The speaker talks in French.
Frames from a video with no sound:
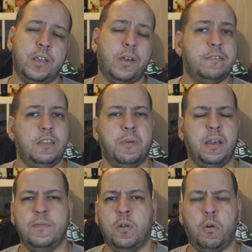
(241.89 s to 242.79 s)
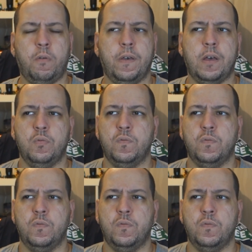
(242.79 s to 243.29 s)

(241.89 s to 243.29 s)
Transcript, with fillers: D'ailleurs, à ce qu'il va, il va leur en faire un